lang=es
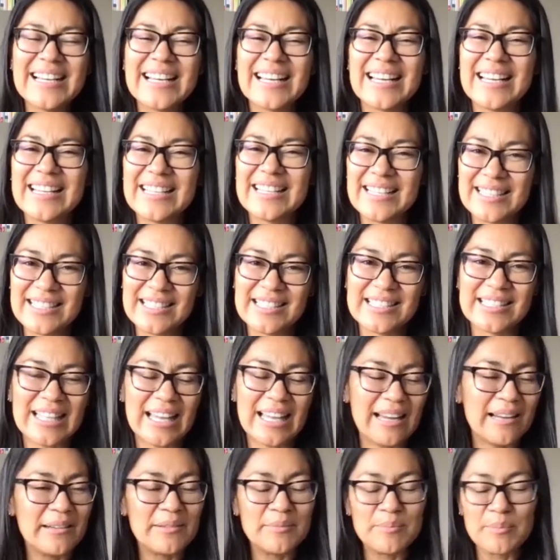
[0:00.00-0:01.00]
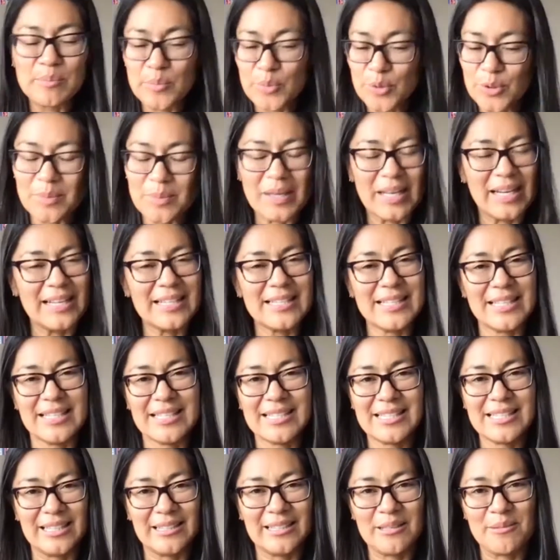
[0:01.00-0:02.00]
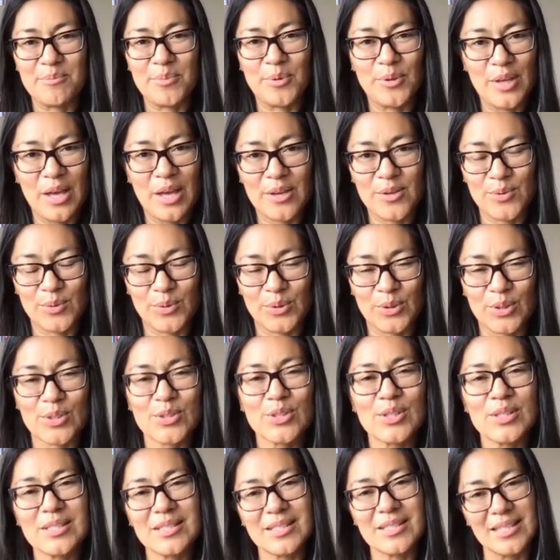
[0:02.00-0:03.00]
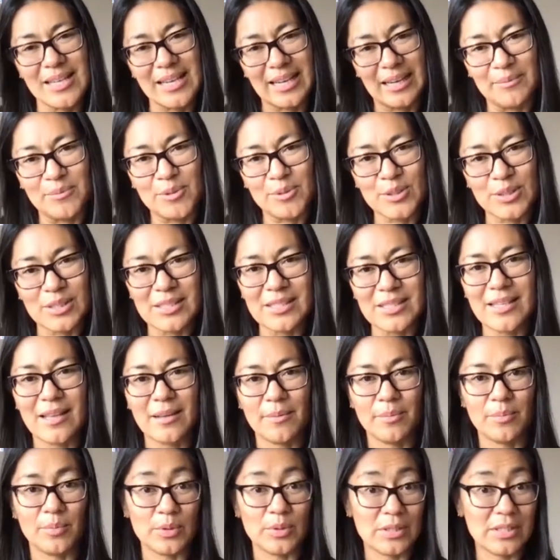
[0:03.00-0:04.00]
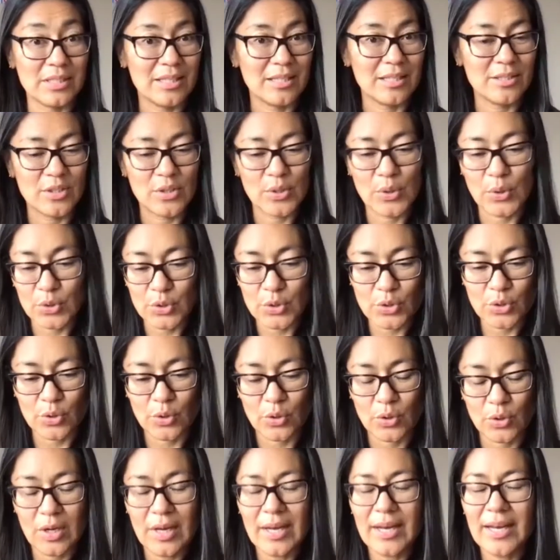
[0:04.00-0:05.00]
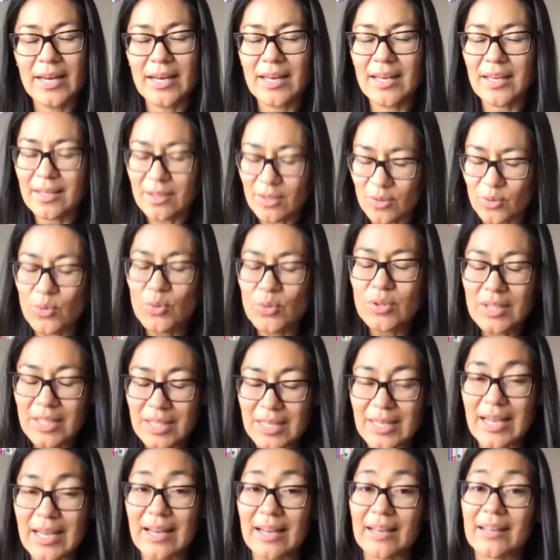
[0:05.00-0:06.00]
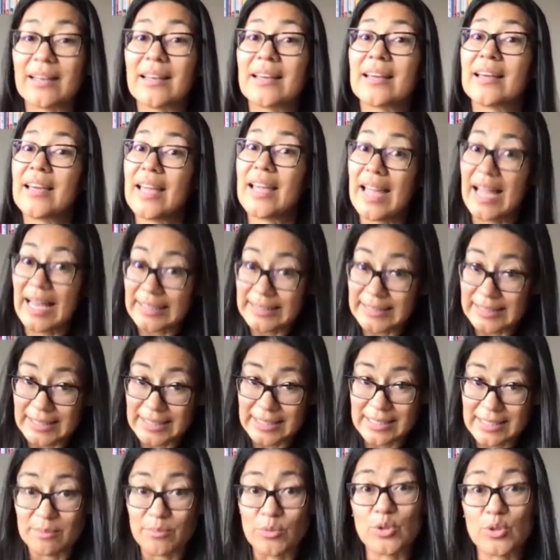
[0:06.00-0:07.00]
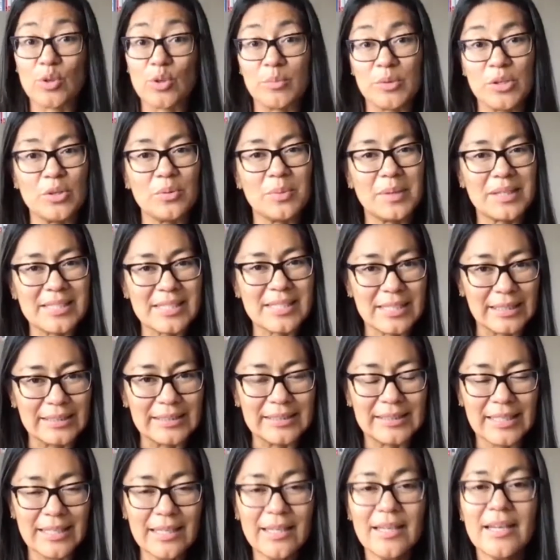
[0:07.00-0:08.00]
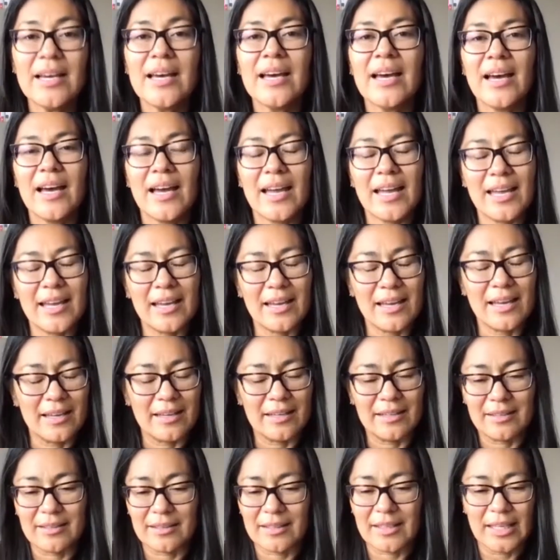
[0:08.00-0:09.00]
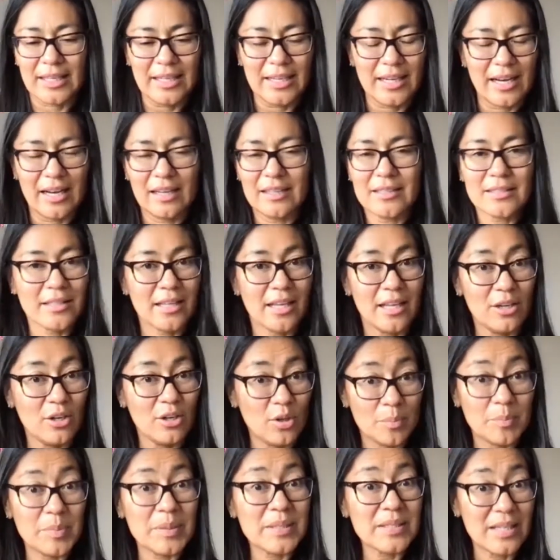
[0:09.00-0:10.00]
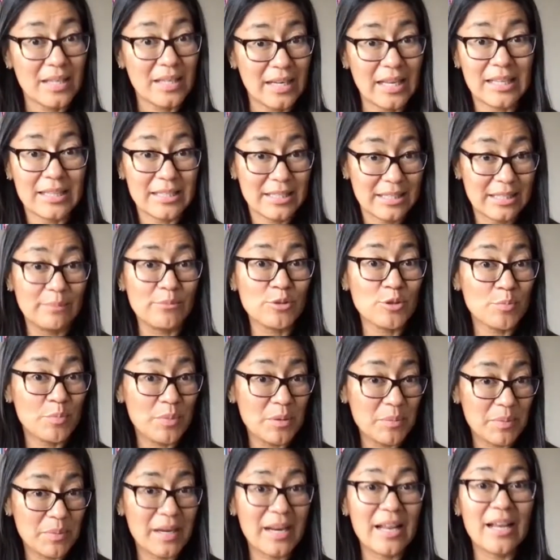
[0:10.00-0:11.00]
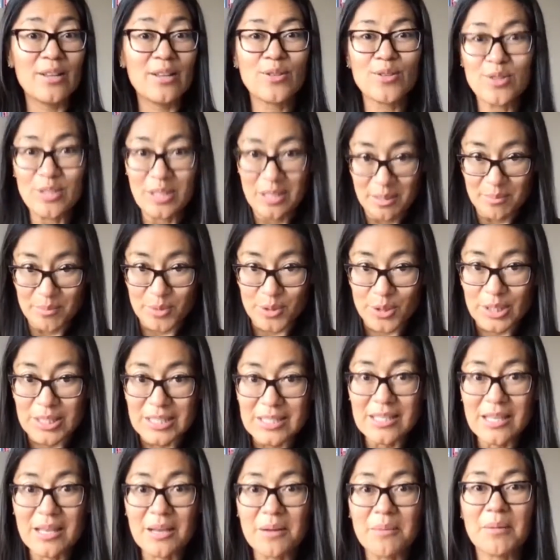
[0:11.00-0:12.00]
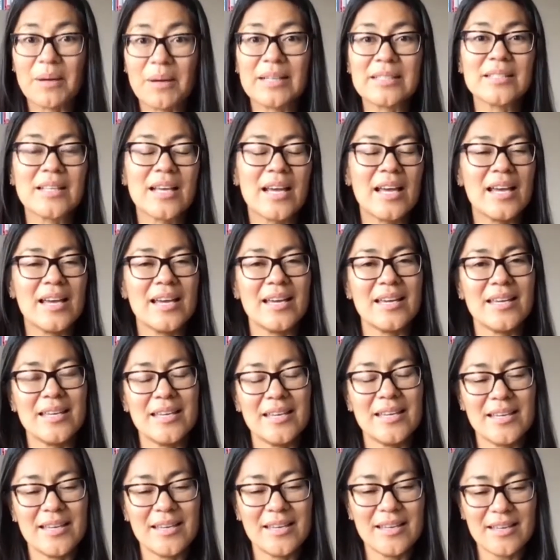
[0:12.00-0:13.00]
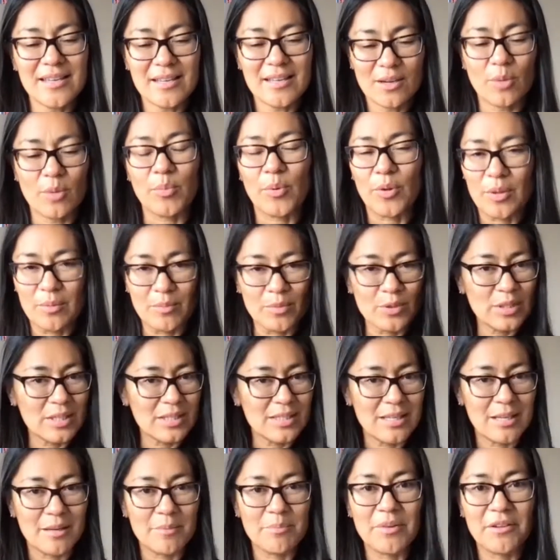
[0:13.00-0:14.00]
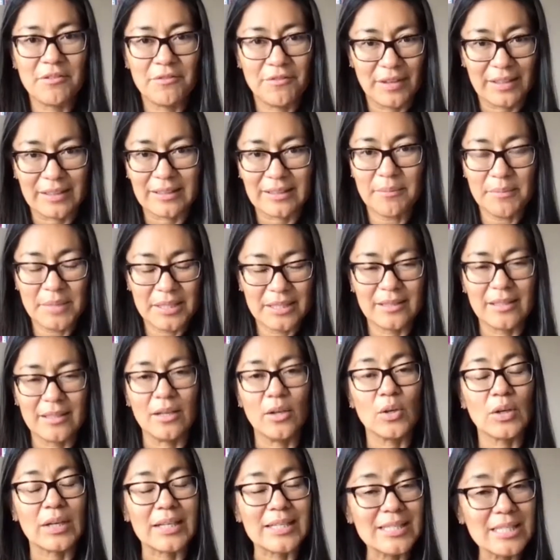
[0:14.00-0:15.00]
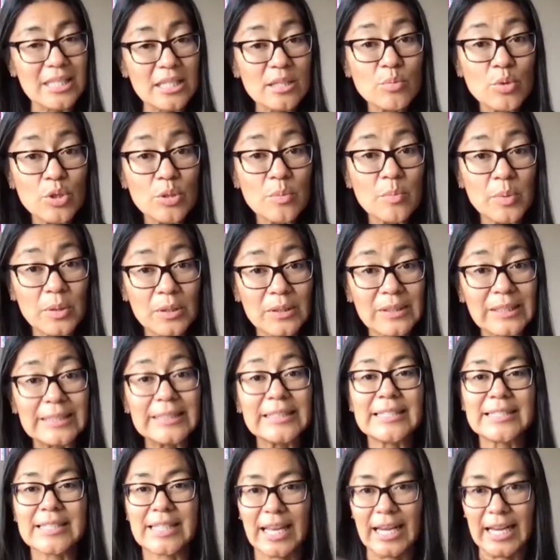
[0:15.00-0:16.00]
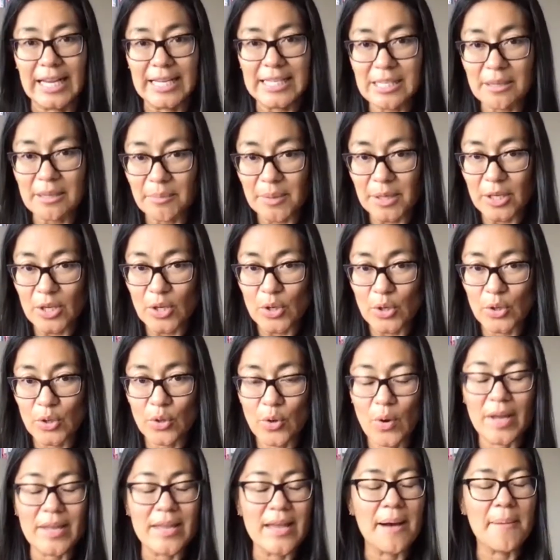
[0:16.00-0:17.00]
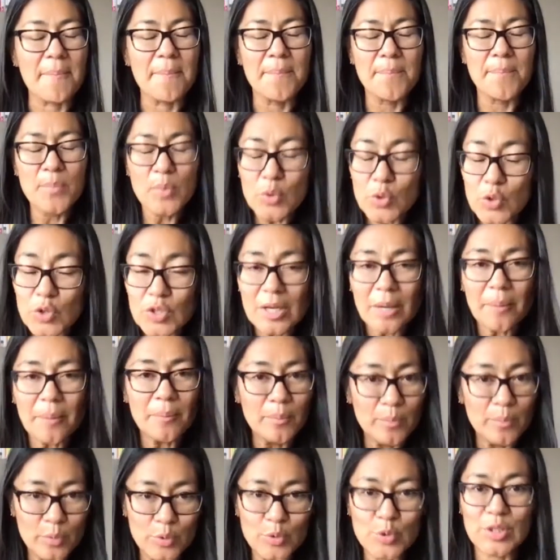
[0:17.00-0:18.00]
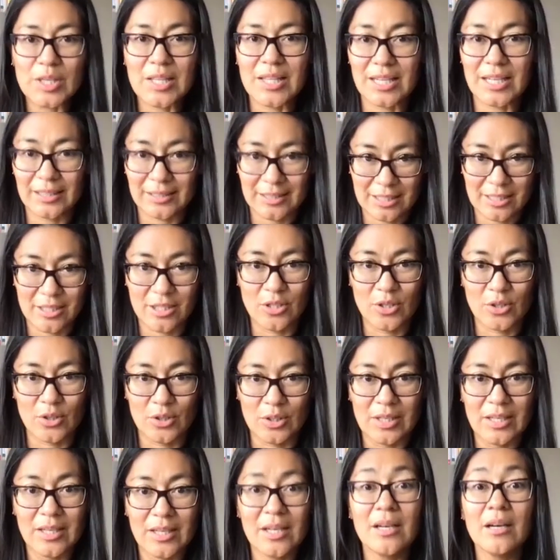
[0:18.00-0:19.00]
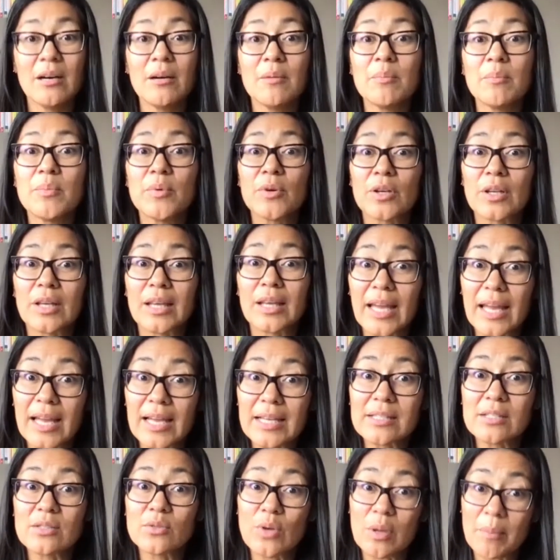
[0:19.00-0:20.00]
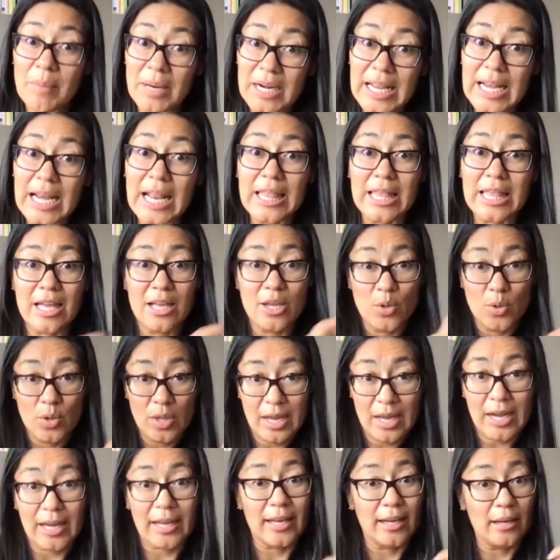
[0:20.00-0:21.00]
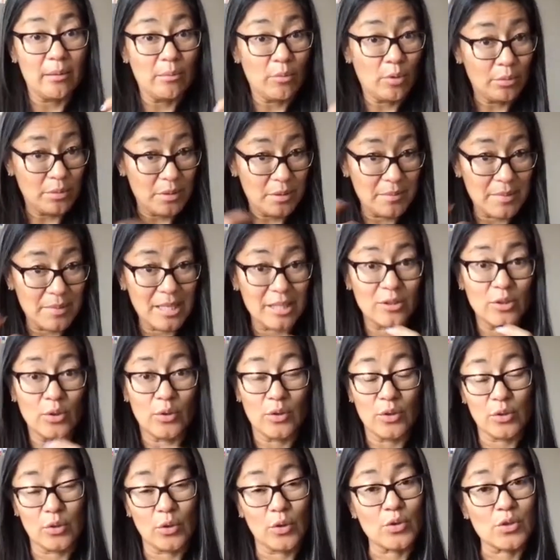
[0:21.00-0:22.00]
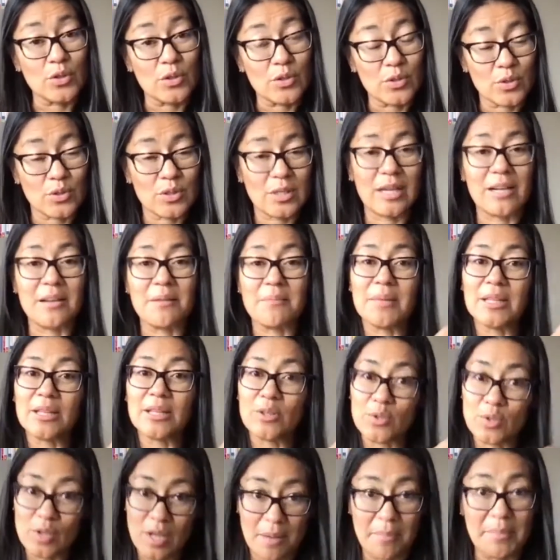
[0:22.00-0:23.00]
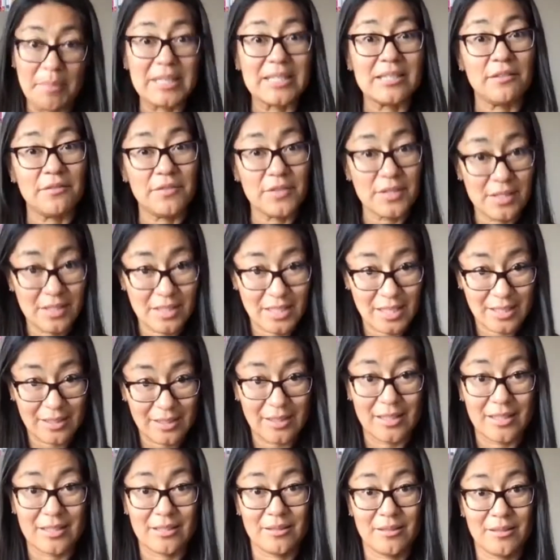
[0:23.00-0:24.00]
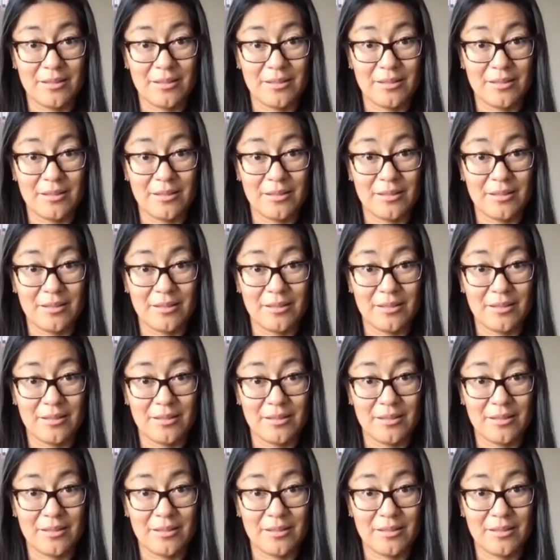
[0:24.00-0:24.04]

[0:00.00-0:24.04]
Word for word: Está muy bien hacer este tipo de ayunos. Y si llegamos a hacer pues 18 en un día que antes hemos comido bastante, en general es que no pasa nada, estamos preparados, tenemos reservas y lo podemos hacer perfectamente. Lo que sí es muy importante es que en ese periodo haya mucha, mucha hidratación porque es una manera de ayudar a que el movimiento de todos esos alimentos sea más eficiente,